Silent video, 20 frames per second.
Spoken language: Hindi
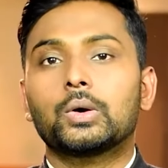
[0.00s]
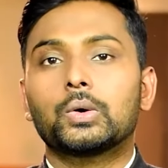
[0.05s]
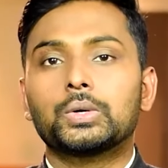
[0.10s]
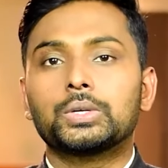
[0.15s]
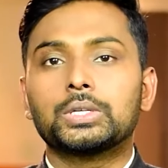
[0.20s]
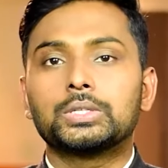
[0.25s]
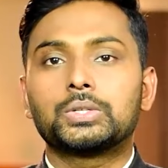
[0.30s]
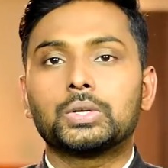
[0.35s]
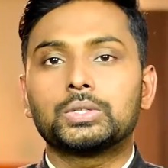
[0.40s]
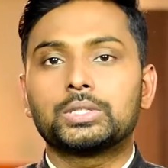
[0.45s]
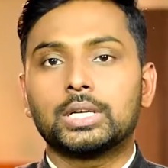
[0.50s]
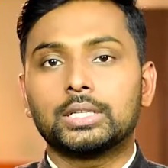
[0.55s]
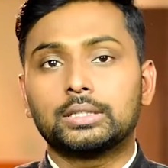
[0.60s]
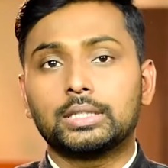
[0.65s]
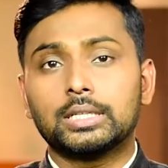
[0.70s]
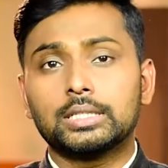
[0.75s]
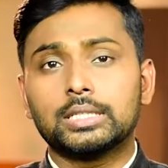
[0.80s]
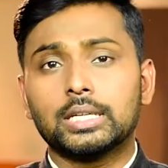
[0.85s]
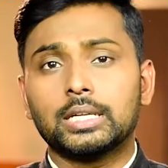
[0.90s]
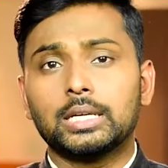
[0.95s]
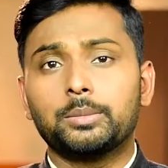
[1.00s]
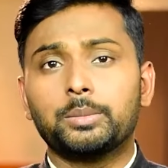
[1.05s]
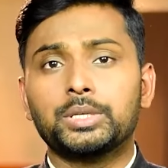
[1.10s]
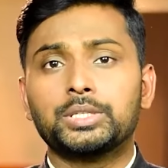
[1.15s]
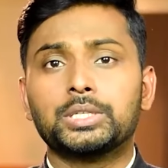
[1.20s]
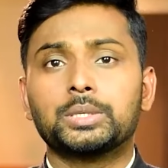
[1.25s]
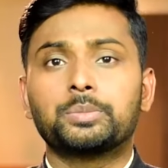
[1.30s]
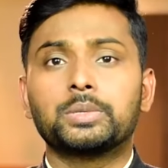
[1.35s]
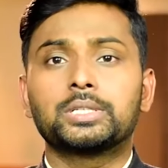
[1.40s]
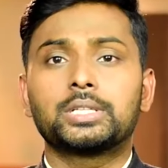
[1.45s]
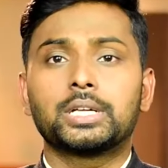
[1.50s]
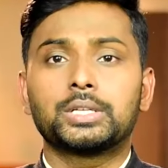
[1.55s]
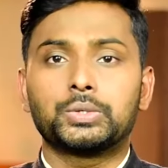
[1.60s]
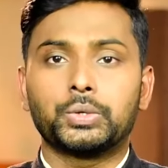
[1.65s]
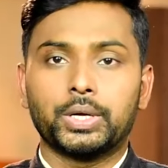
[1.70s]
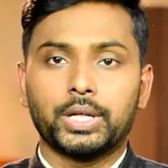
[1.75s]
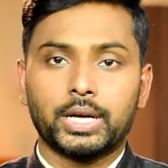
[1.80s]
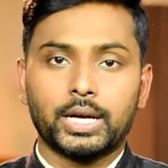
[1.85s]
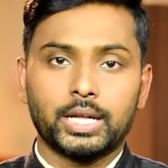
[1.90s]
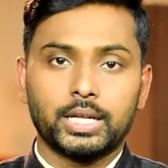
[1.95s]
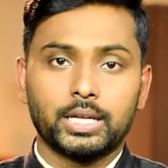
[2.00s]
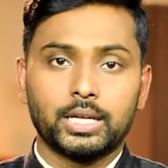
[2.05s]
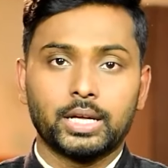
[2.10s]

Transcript: 1970 से ही बीजेपी से जुड़े रहे